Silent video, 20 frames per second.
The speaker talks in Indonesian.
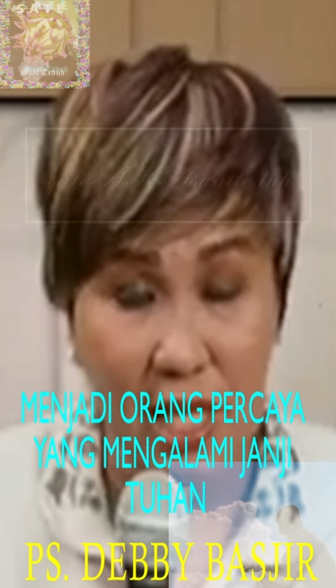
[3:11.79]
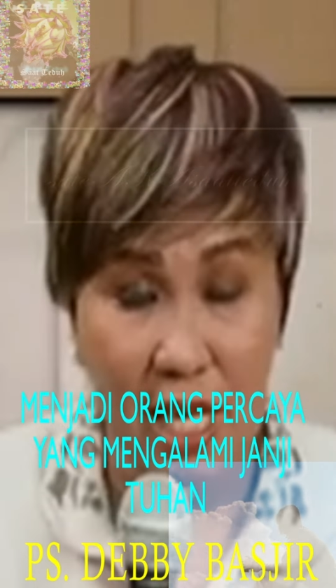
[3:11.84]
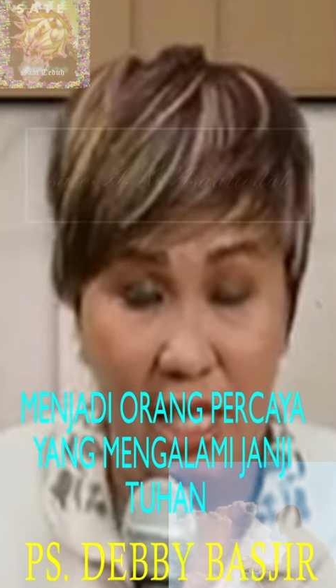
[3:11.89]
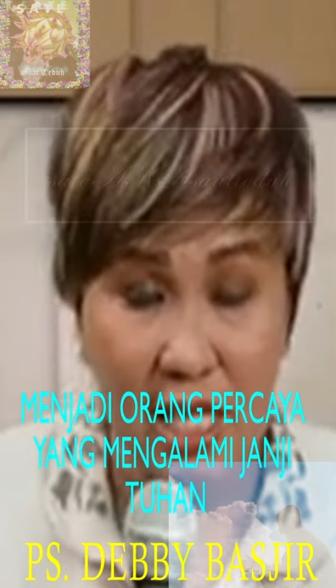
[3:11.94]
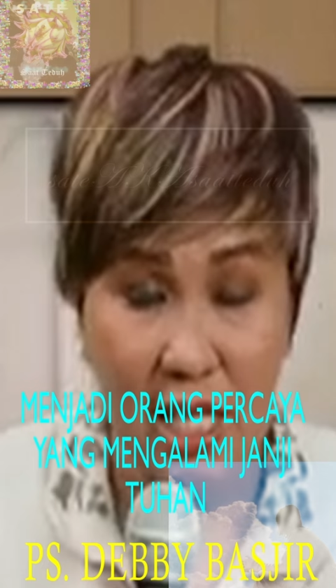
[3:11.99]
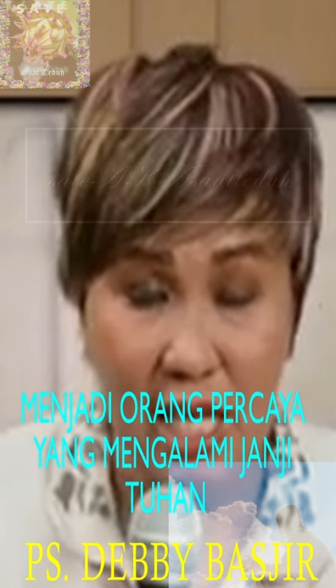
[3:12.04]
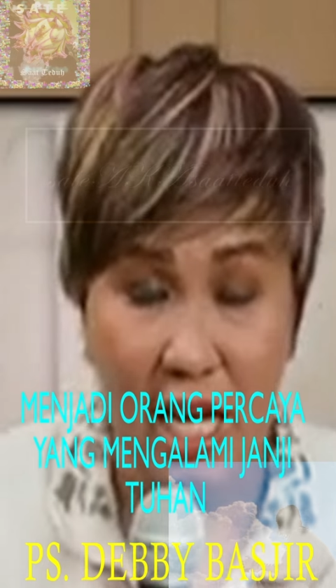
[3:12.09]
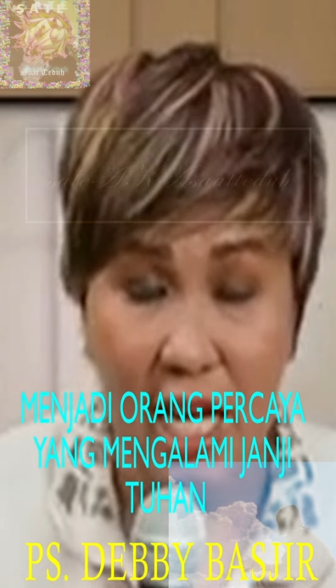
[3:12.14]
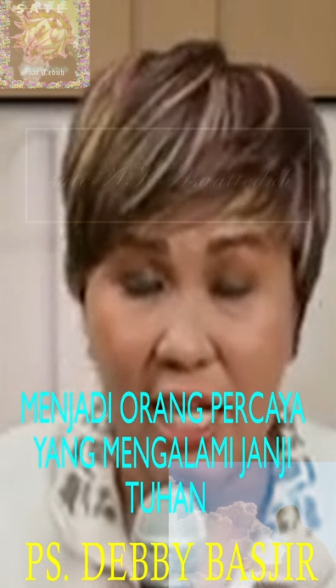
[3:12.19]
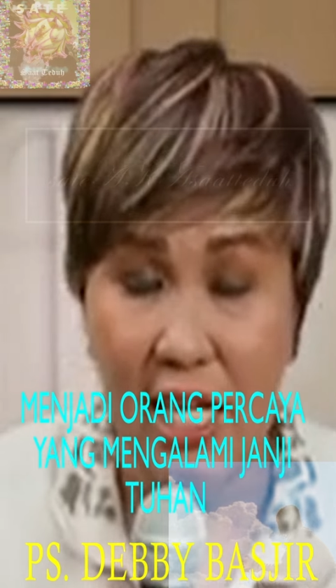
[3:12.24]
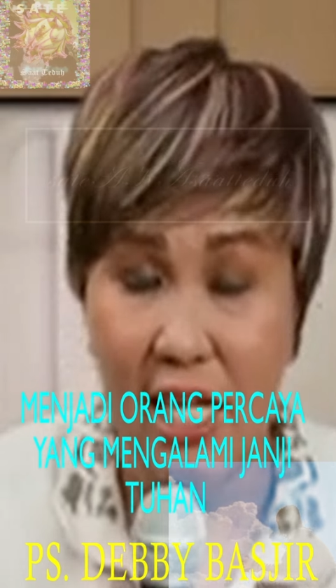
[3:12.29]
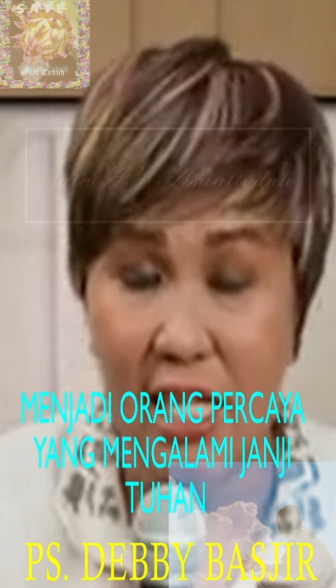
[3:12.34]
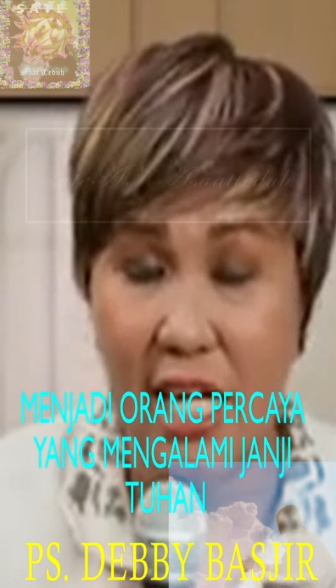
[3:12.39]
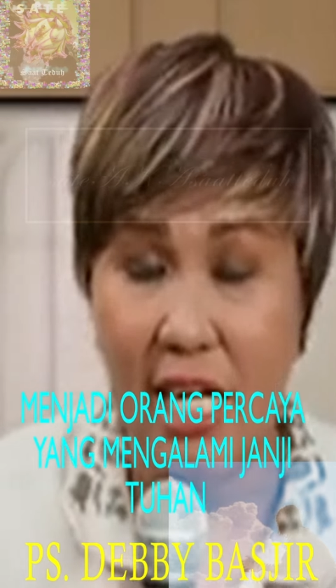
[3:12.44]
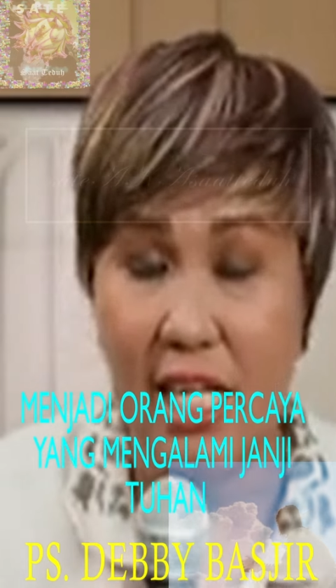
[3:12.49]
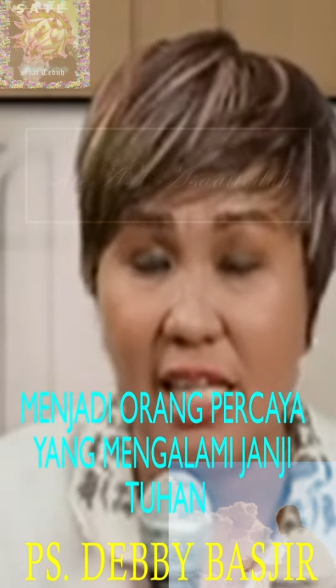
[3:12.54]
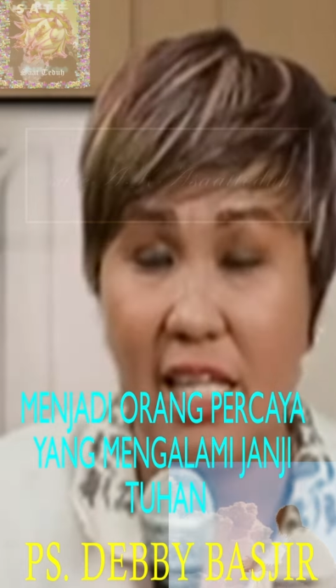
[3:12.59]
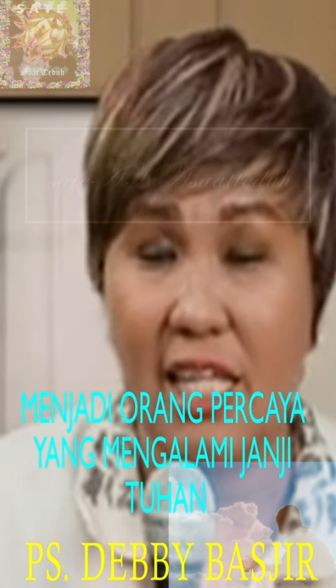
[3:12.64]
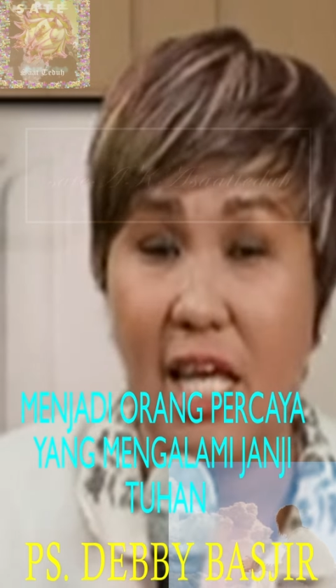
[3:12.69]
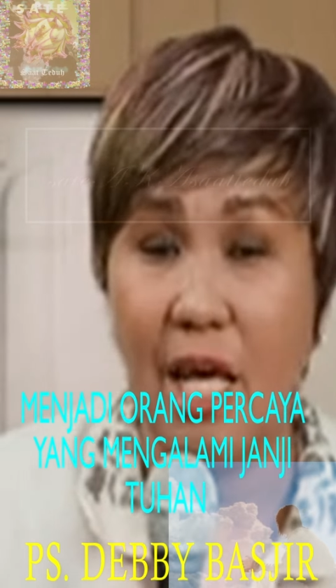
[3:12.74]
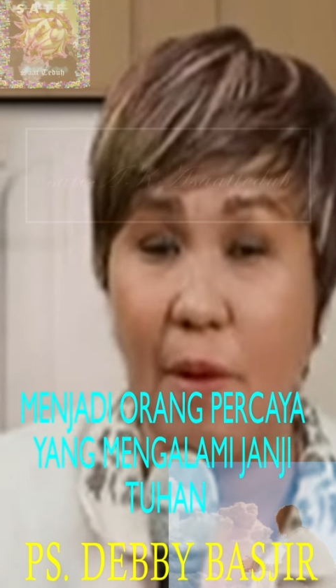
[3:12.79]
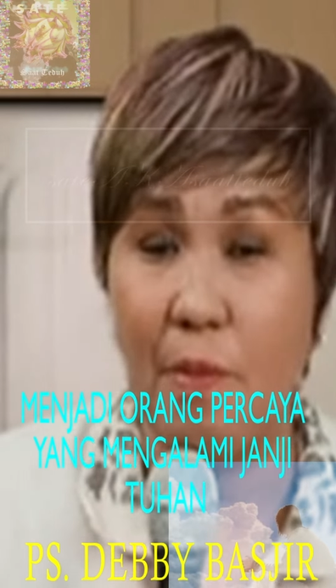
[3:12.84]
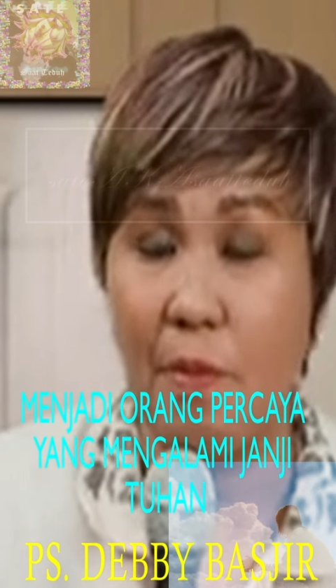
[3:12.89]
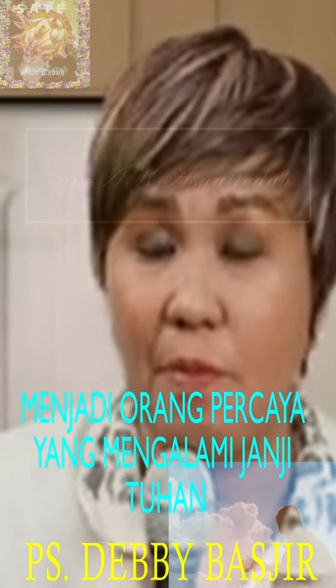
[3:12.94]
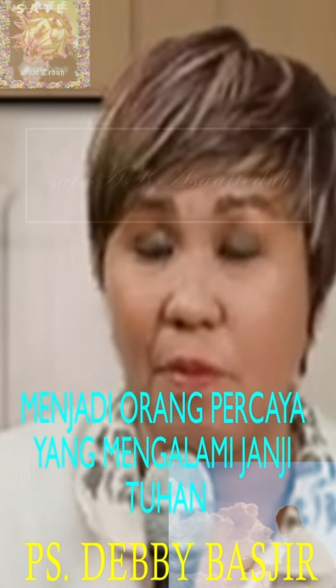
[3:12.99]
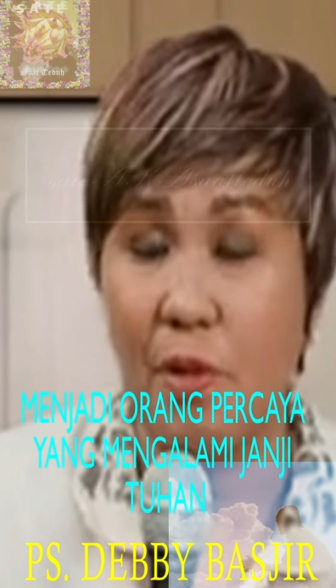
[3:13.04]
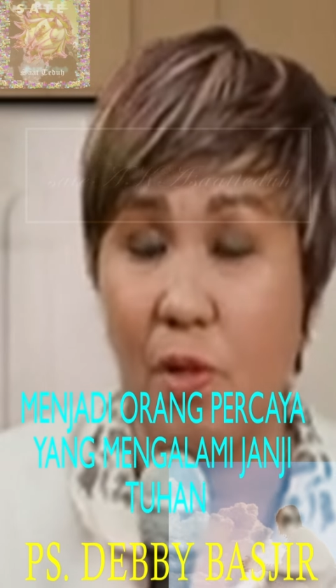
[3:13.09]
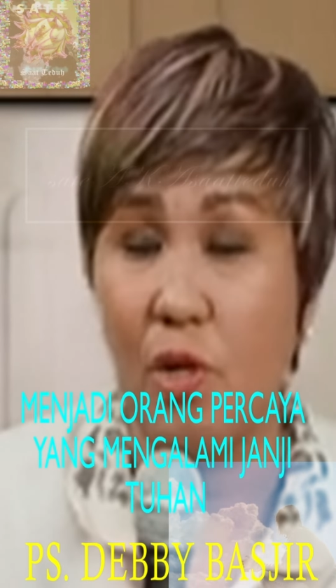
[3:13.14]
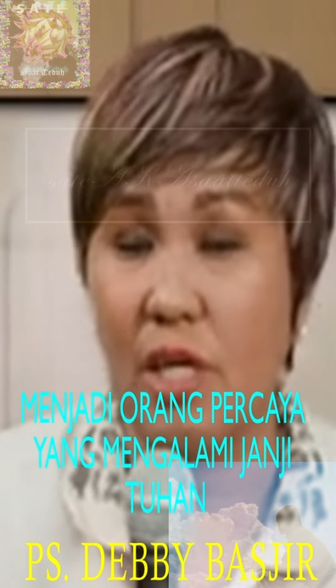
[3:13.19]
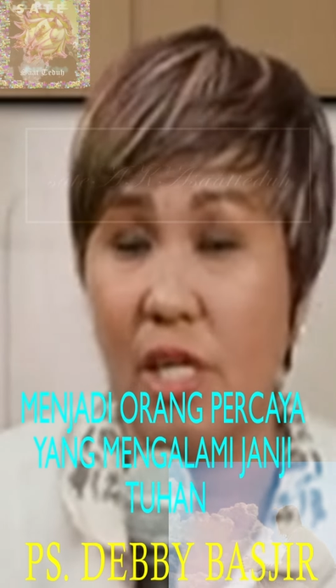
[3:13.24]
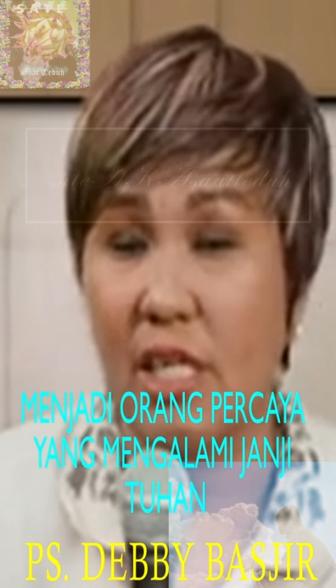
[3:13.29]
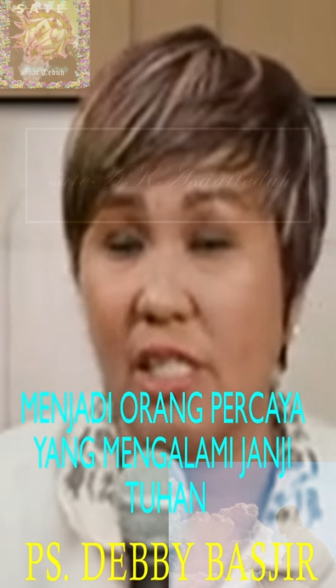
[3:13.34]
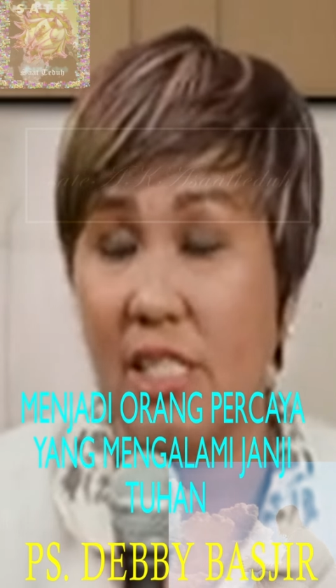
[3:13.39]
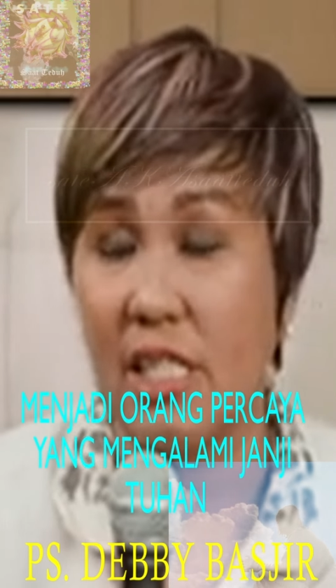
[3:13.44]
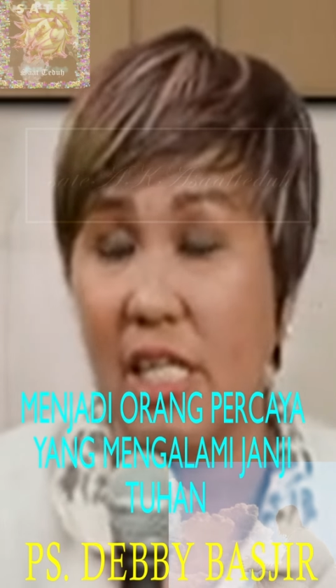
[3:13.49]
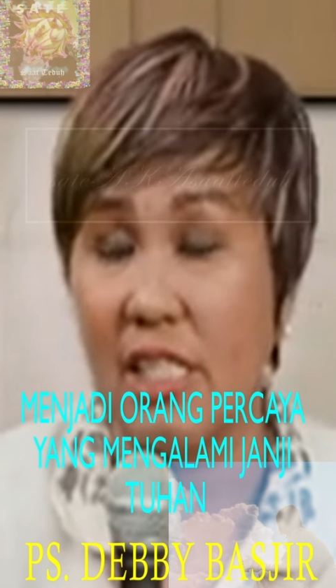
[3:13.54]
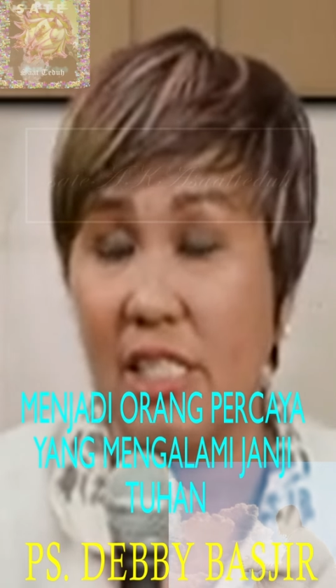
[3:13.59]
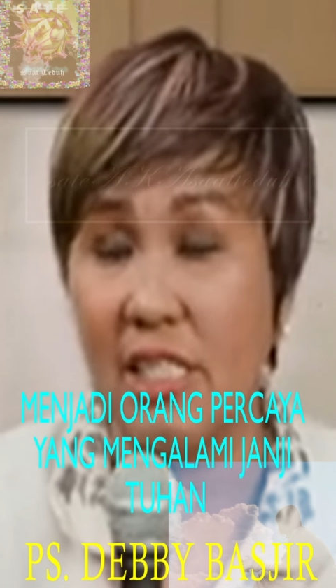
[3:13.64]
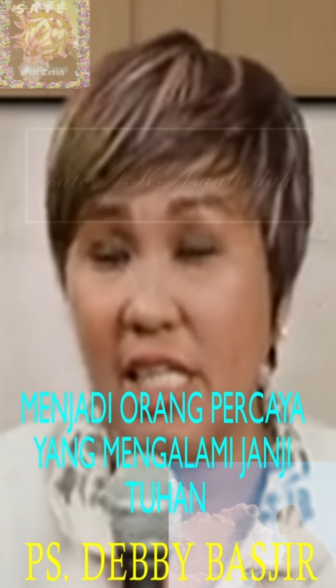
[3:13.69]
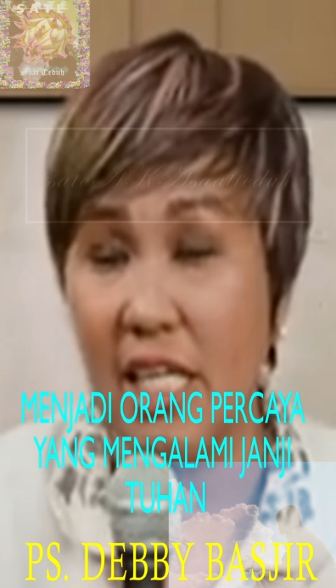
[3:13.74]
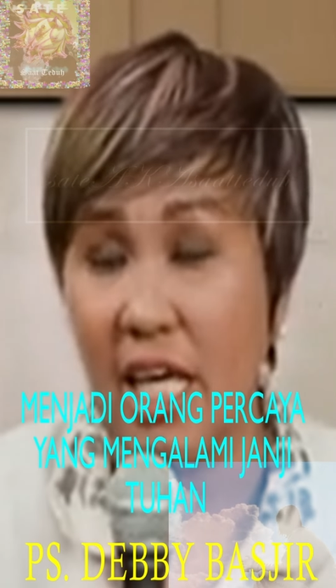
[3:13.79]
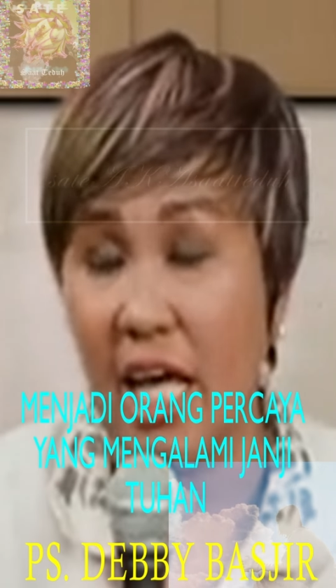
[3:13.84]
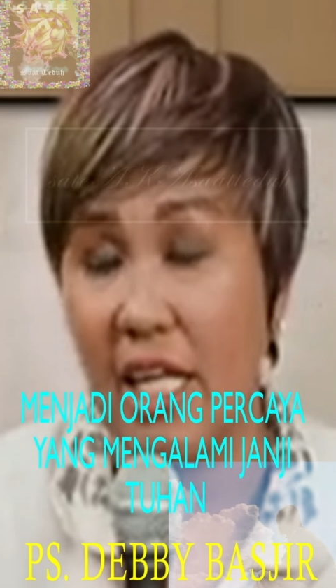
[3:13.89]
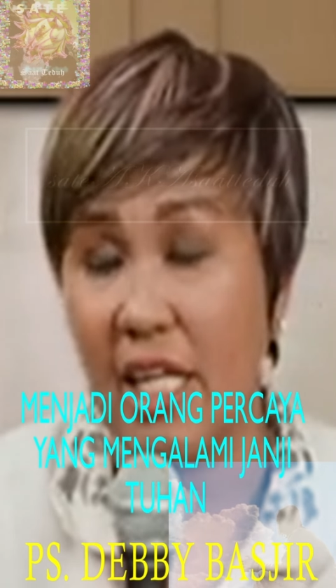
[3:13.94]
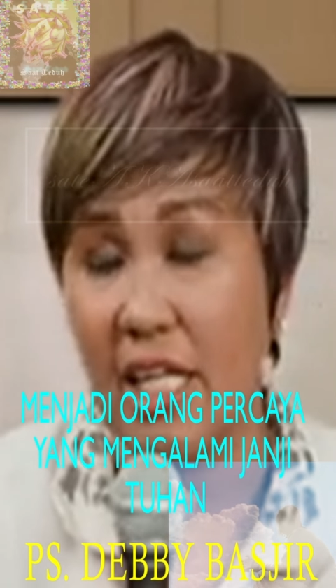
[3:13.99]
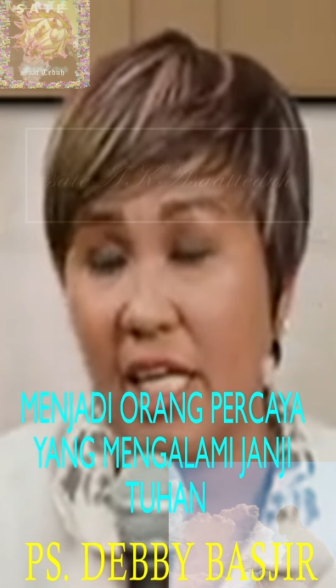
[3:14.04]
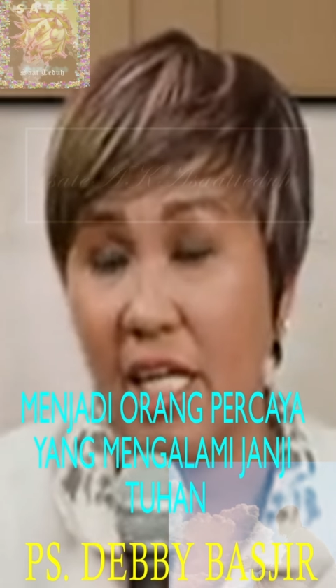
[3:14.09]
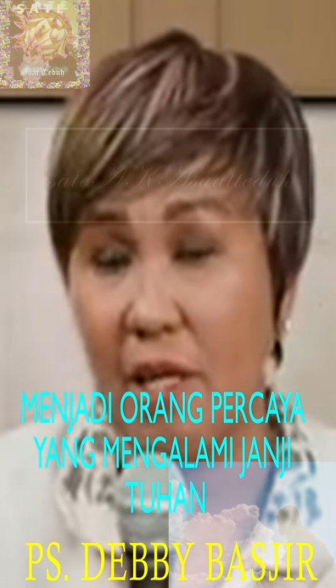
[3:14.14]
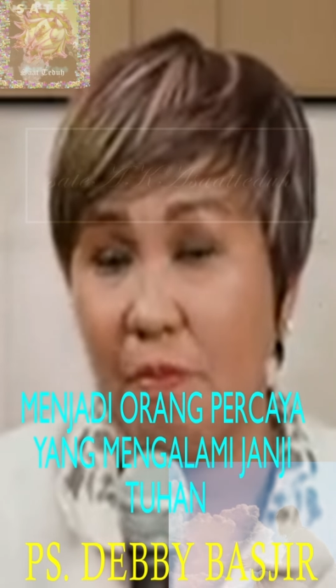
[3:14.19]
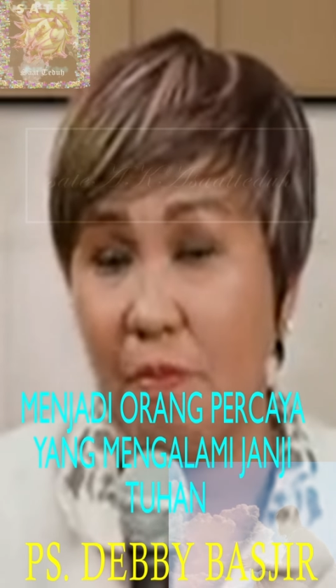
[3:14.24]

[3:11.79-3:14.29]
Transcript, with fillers: ia terangkat dia memperoleh kesaksian